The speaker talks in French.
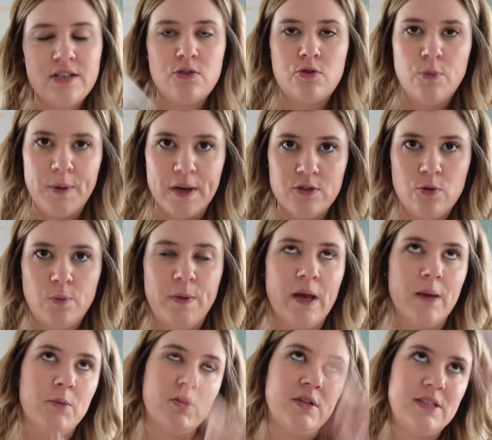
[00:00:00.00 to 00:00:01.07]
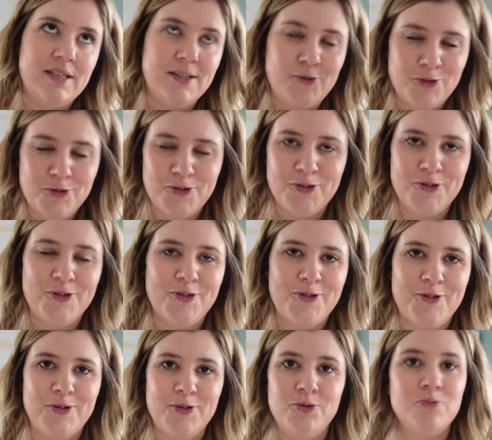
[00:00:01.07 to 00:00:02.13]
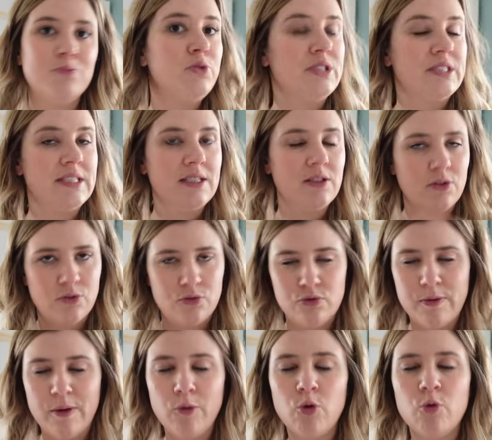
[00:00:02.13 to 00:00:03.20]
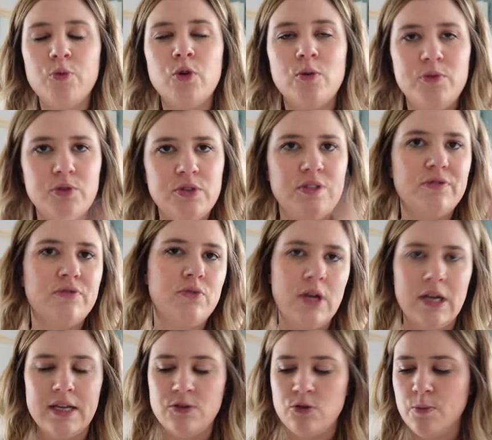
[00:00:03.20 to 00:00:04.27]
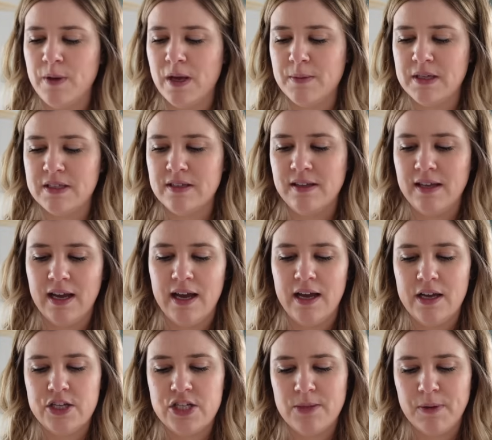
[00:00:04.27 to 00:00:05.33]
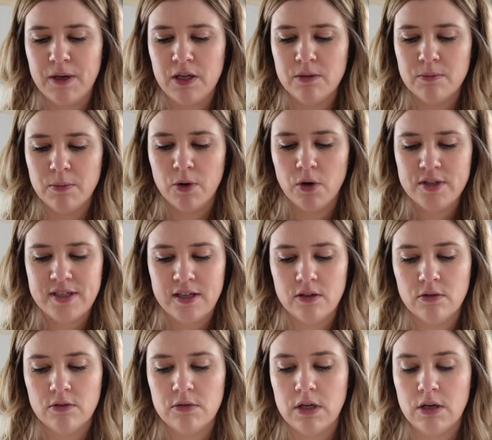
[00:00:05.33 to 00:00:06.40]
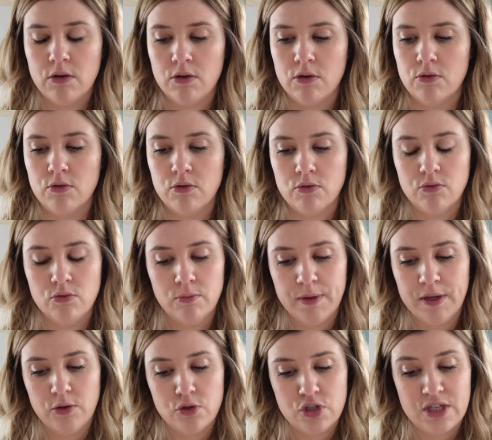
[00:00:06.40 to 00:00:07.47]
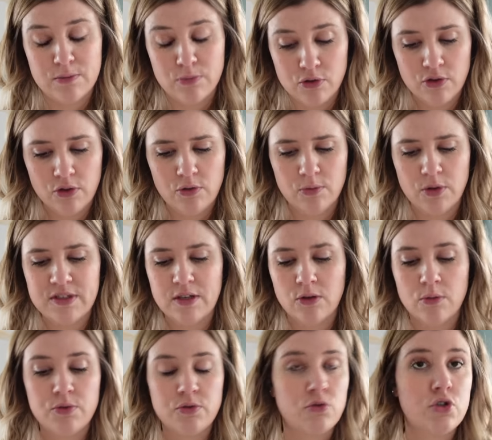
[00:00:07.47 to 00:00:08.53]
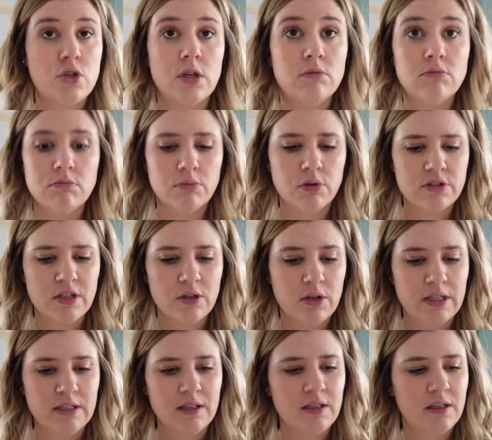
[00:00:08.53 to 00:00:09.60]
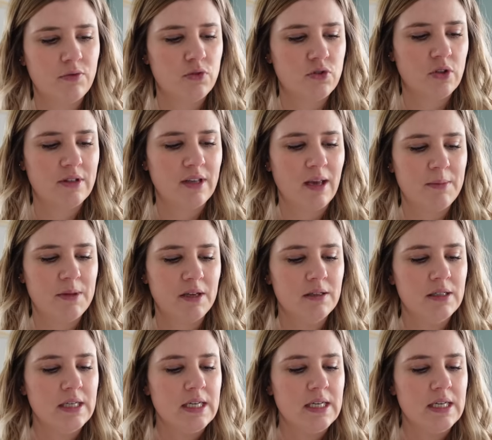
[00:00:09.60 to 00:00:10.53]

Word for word: Super Superbe, qui est une, euh, boutique euh, du même groupe que Beautiful, La Superbe, etc., j'ai pris une brosse à dents. Alors, euh, non pas que j'ai besoin d'une brosse à dents, puisque j'ai une brosse à dents électrique qui fonctionne très bien,